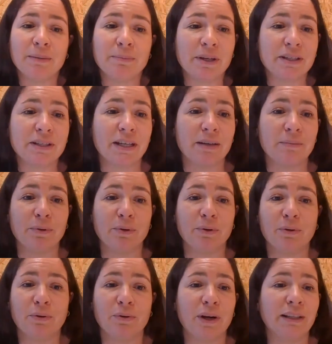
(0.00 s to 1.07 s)
per esempio,
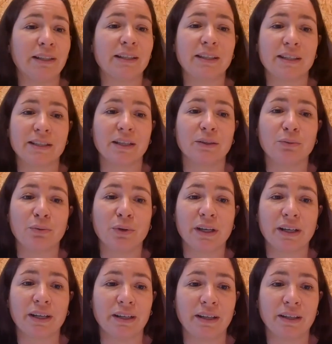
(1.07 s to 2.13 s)
o altre attrezzature
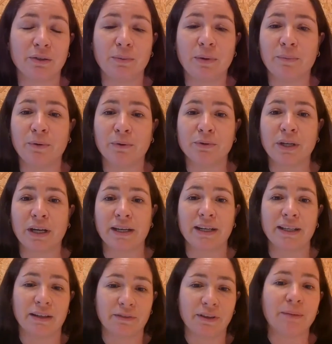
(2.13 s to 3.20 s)
che dobbiamo usare
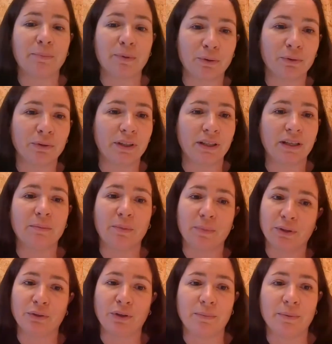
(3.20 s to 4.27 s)
ed avere pronti nel
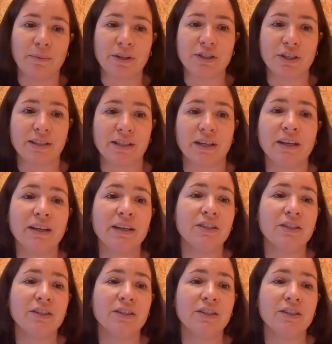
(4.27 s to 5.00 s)
momento dell'emergenza,